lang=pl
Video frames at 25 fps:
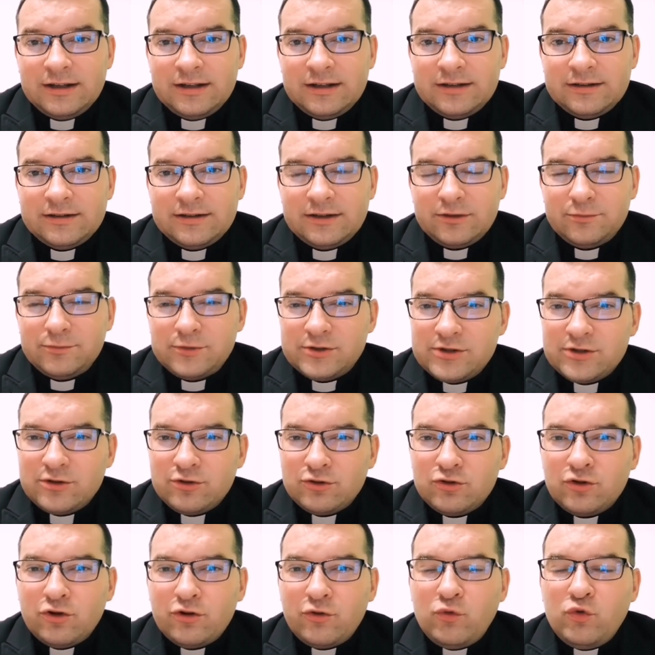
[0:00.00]
Natomiast
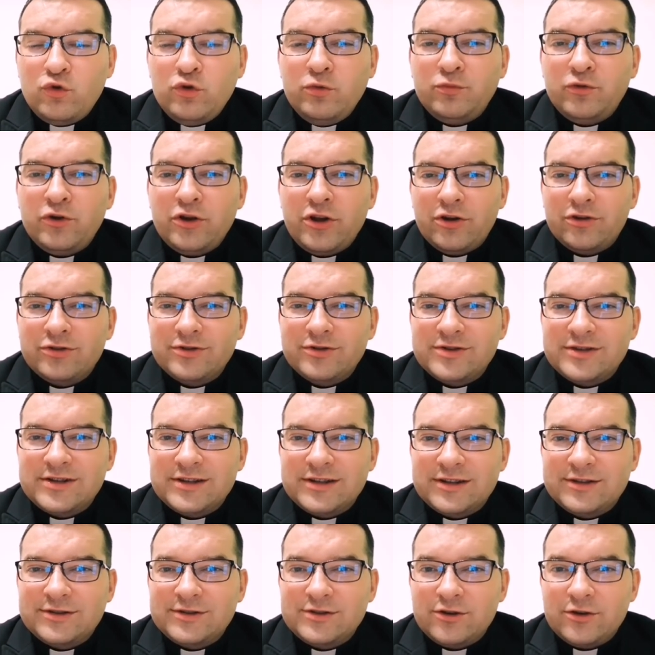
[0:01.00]
to ujmujące,
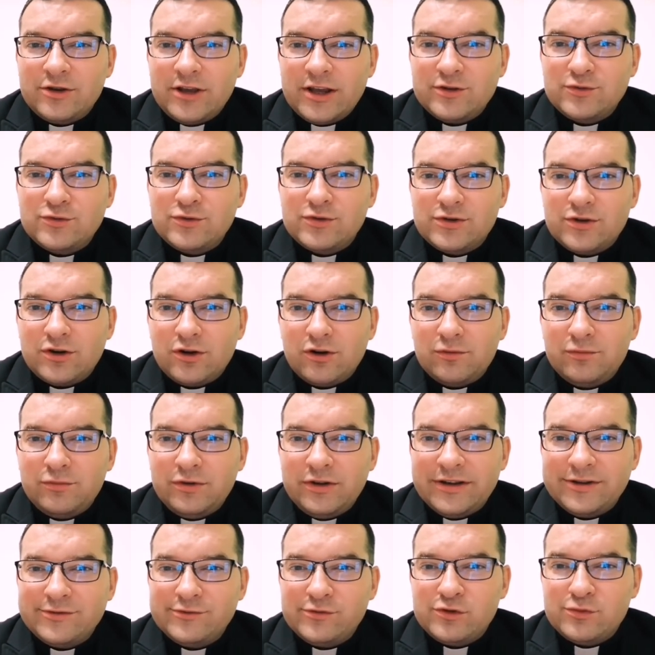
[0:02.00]
co Jezus robi,
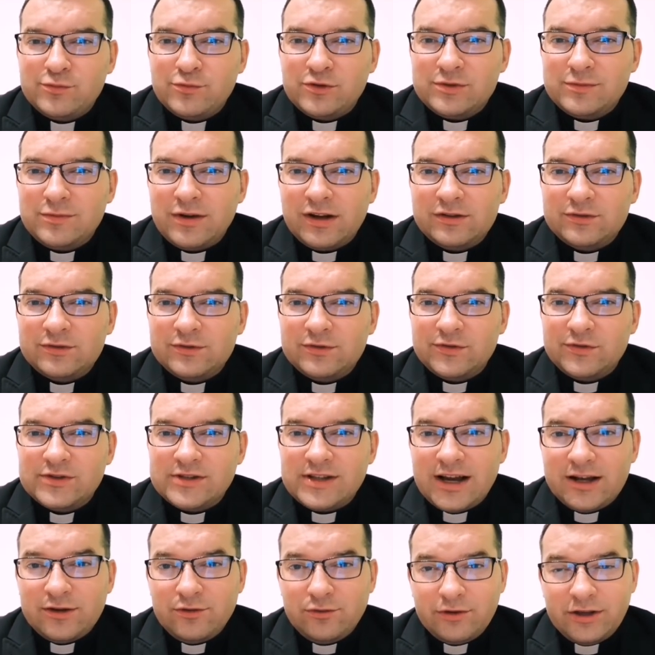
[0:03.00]
Jezus po
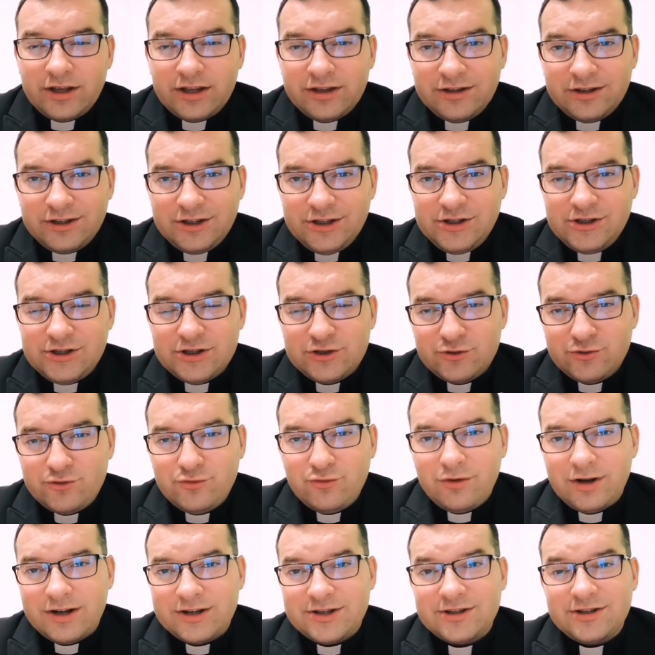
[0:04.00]
zmartwychwstaniu, kiedy idzie
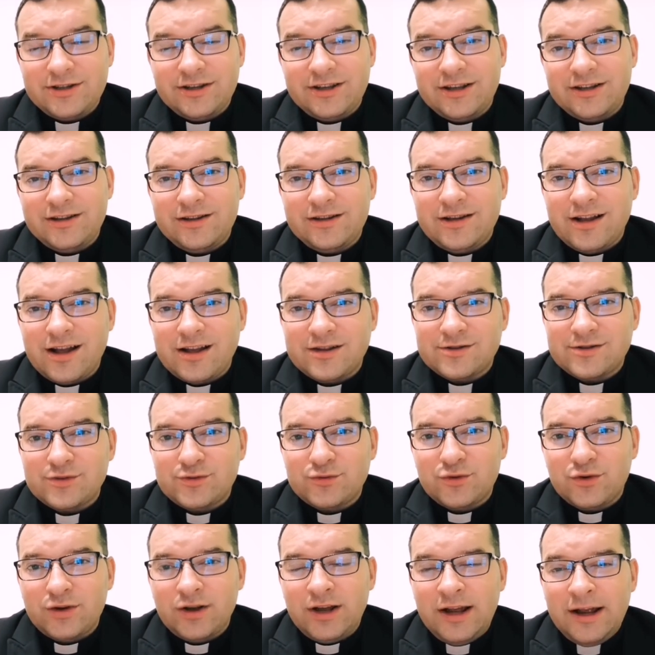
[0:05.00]
szukać tych
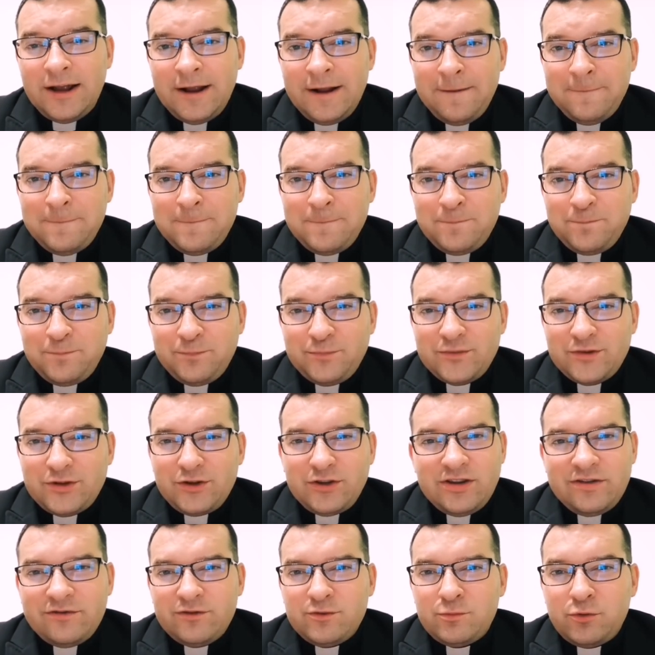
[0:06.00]
jedenastu, to
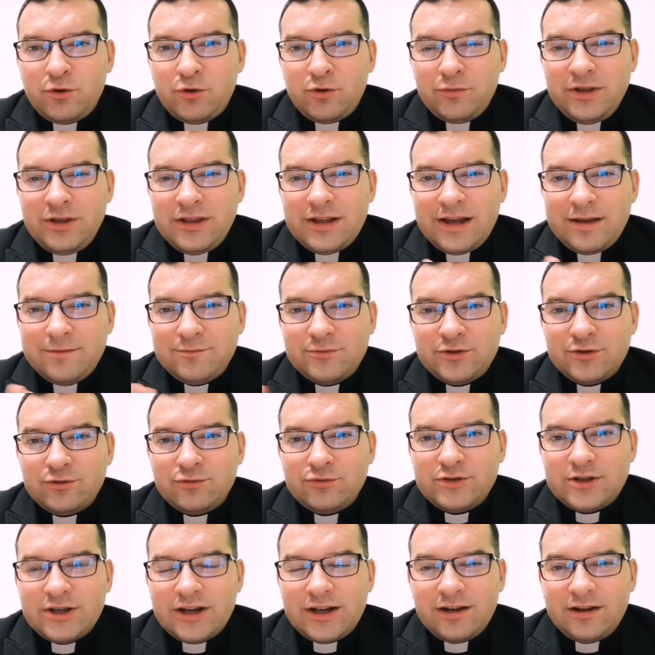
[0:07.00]
nie wypomina im, że
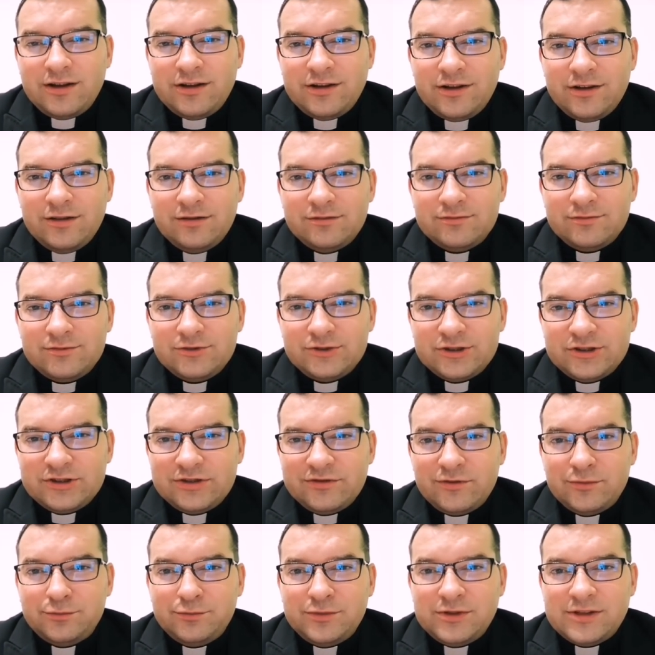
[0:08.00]
uciekli, że się
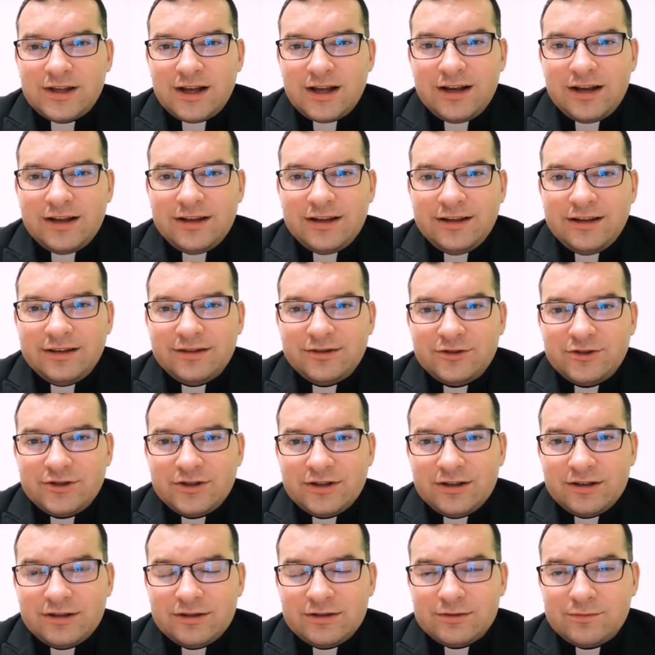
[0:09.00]
wypisali,
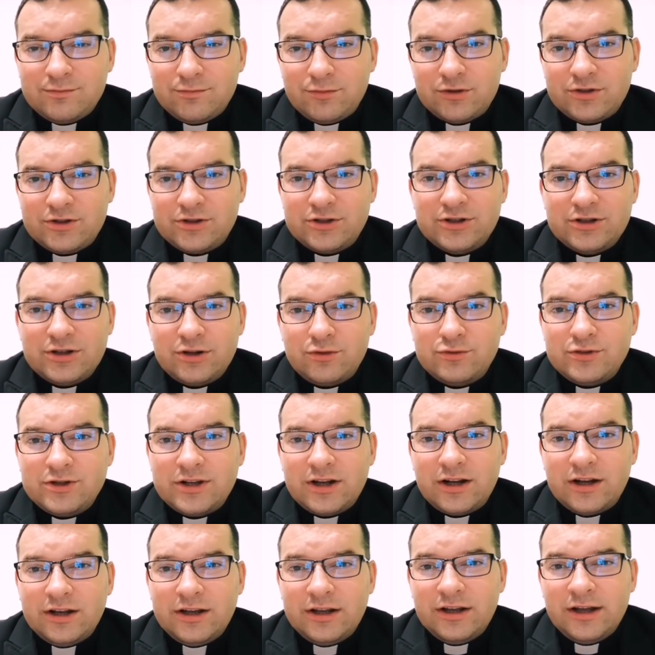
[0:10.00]
że spod krzyża
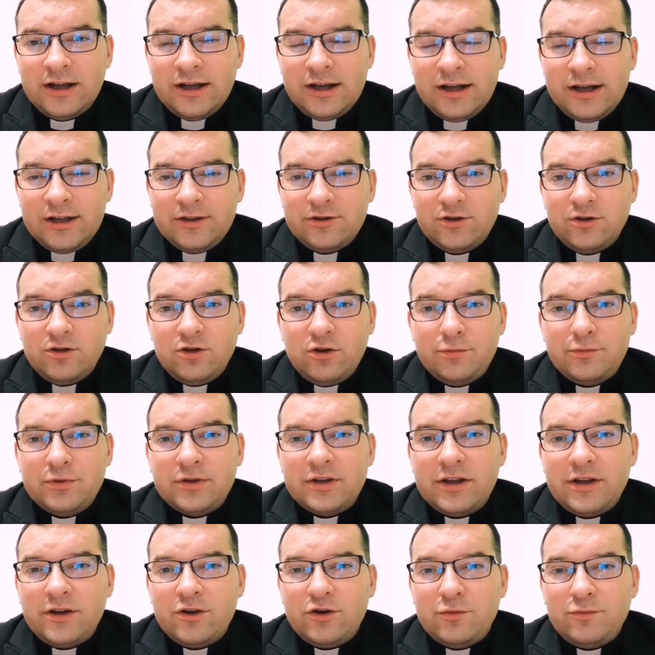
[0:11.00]
uciekli, tylko pyta
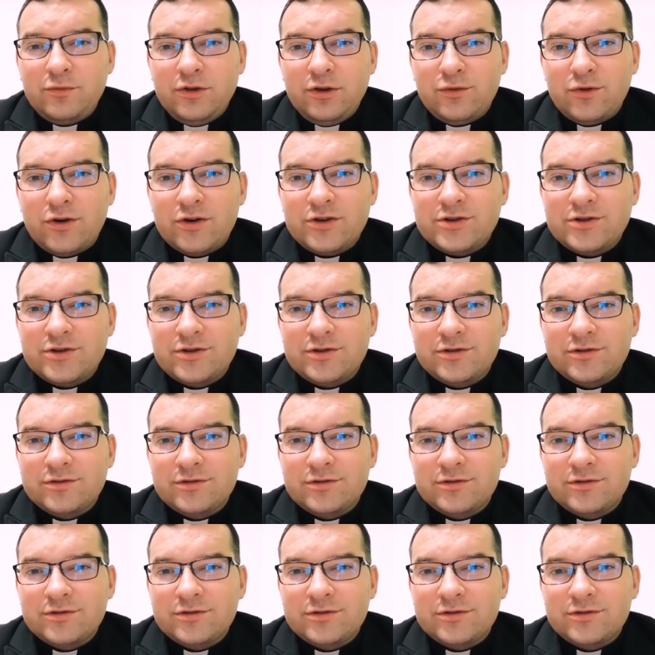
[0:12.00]
ich o miłość.